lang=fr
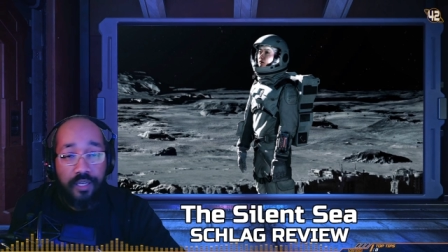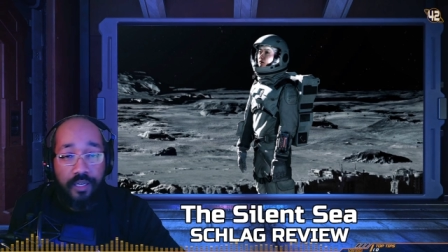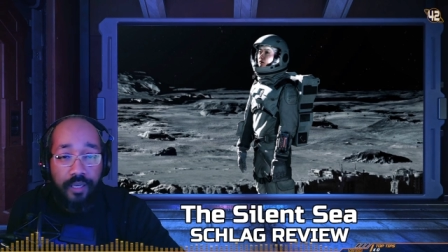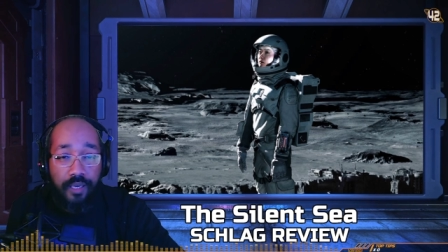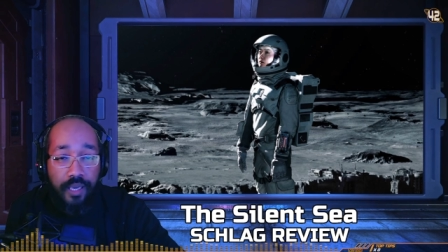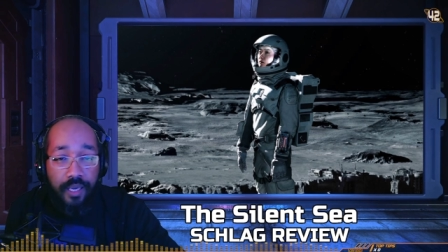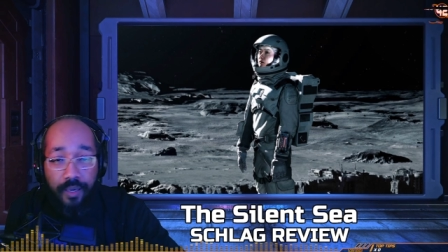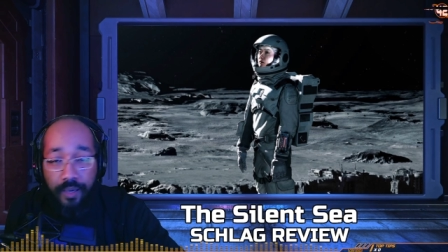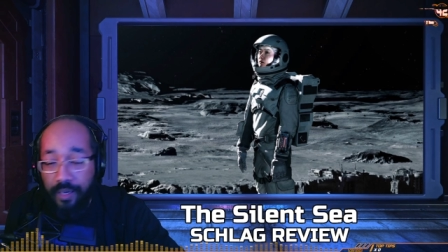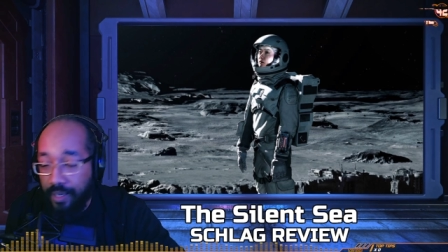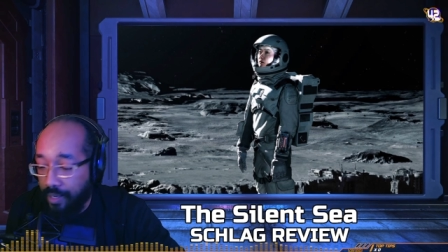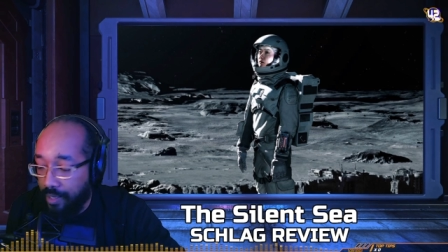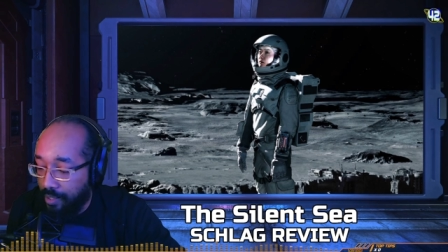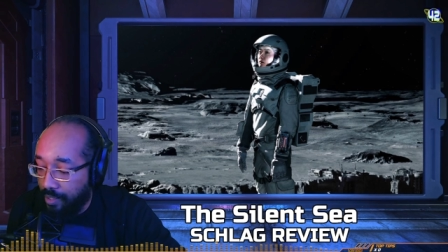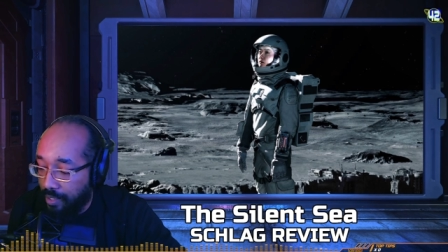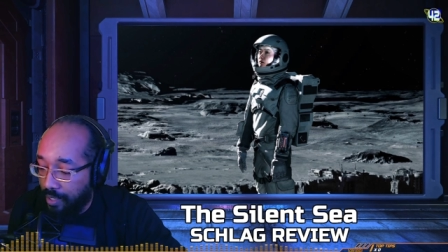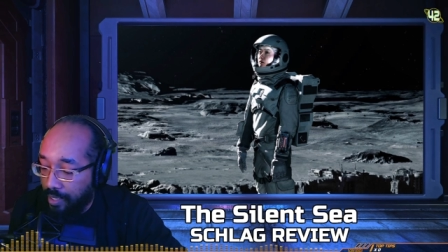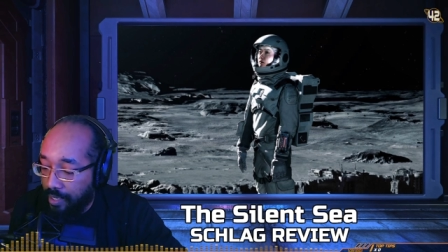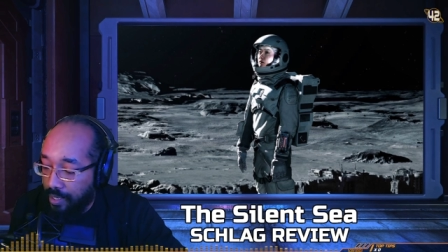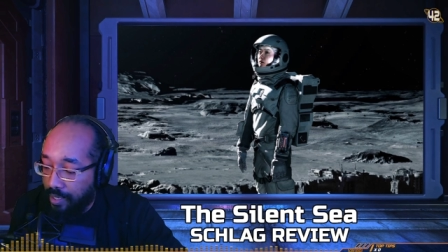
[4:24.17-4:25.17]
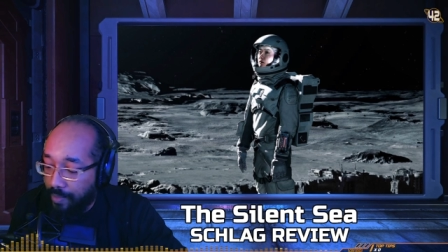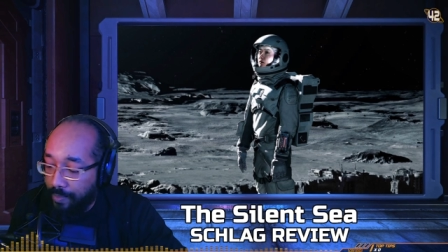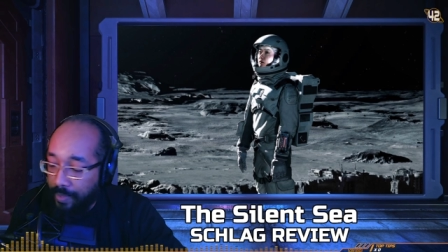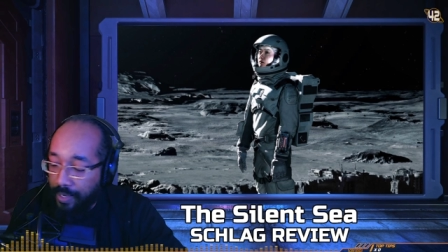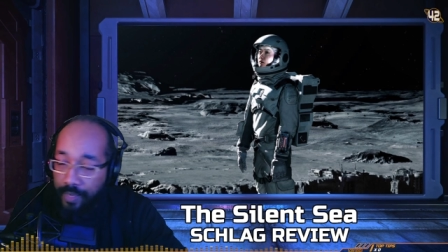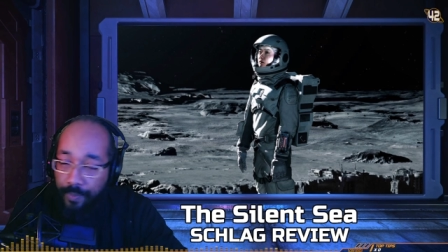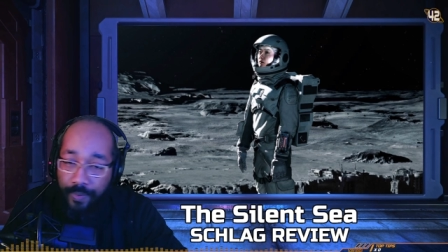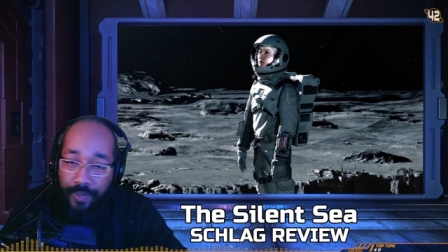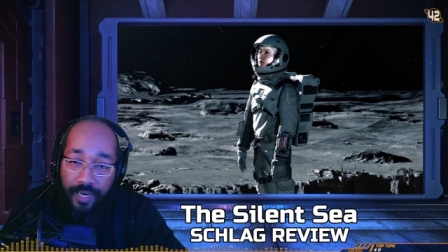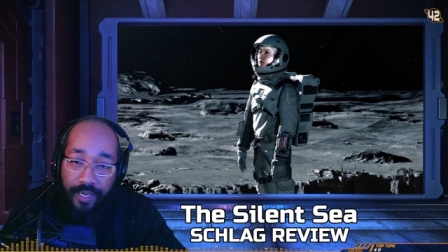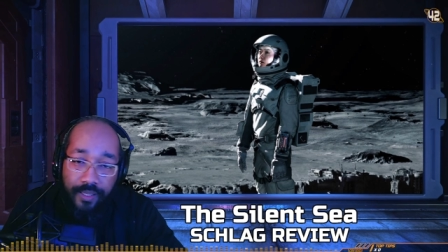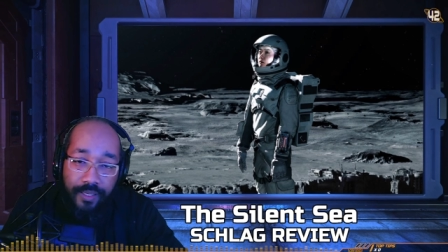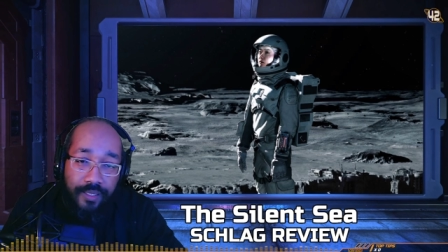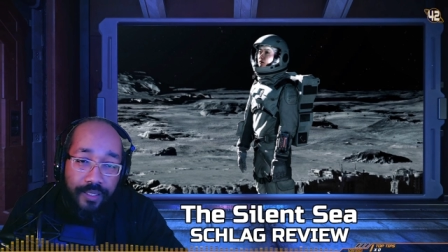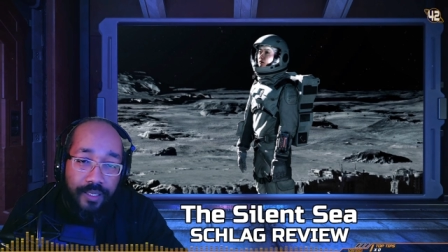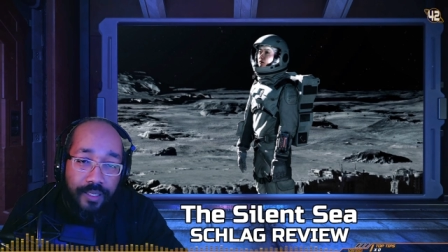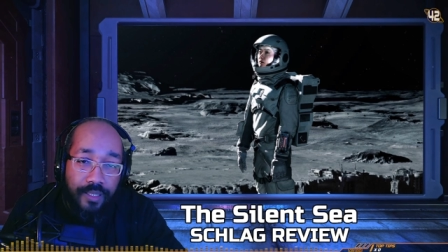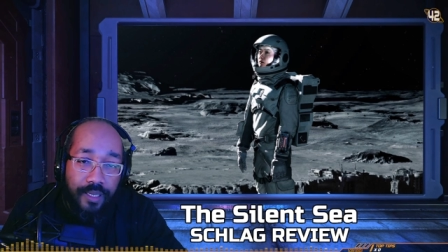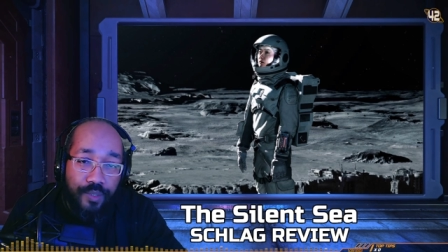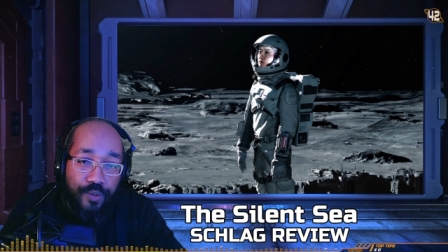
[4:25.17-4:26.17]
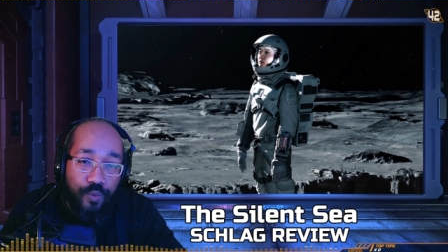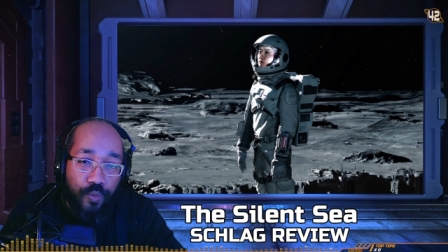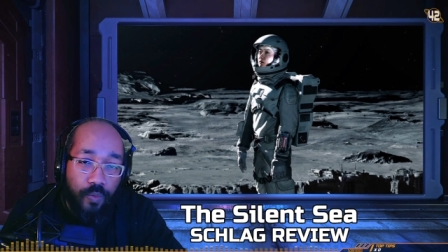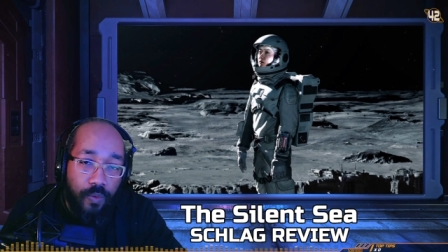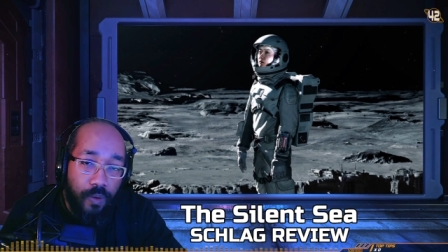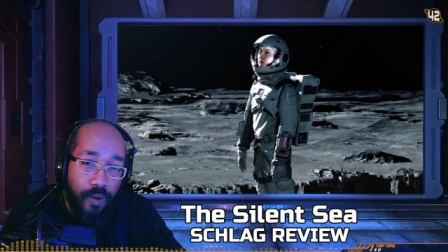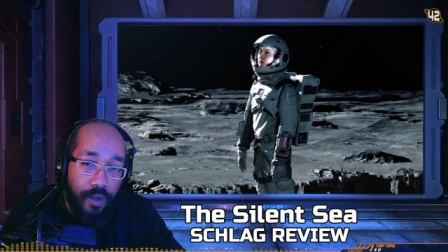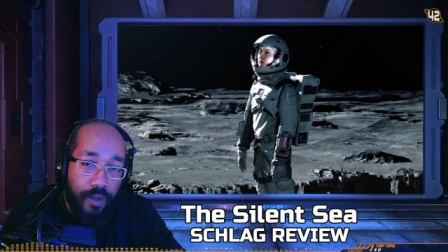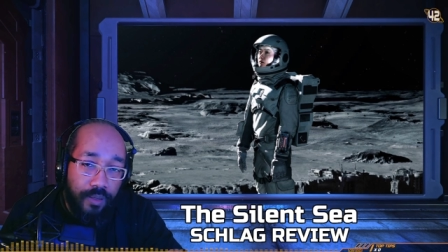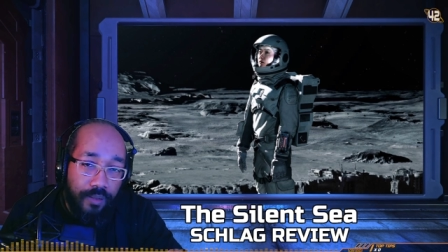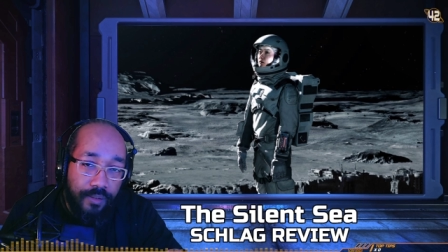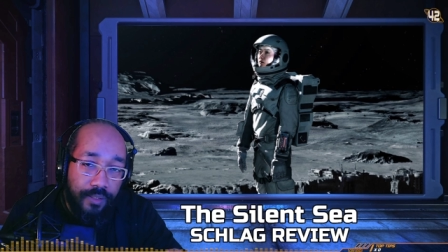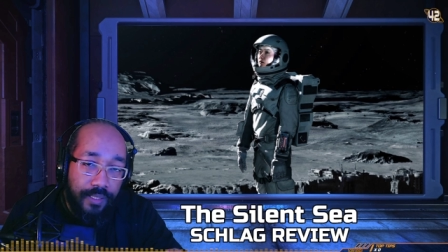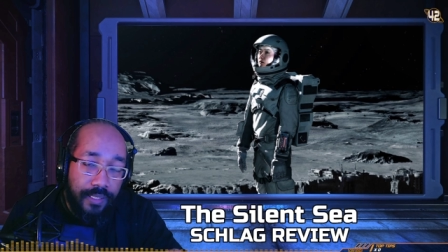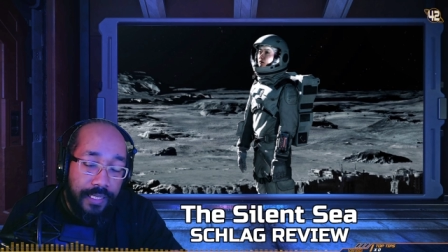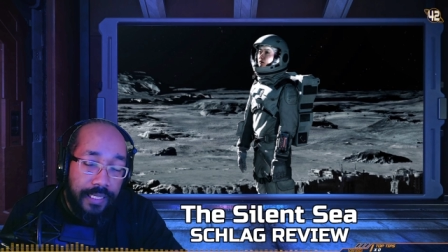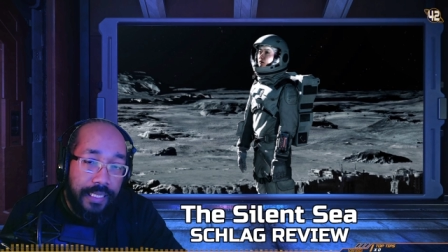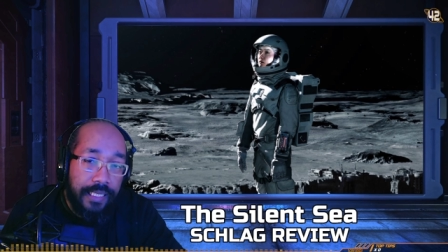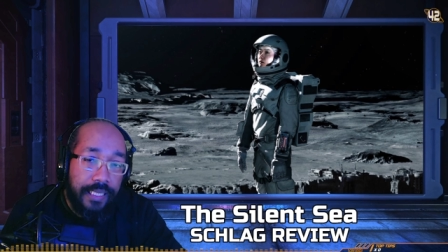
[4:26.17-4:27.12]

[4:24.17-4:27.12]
et, pas la destination, quoi. Hein.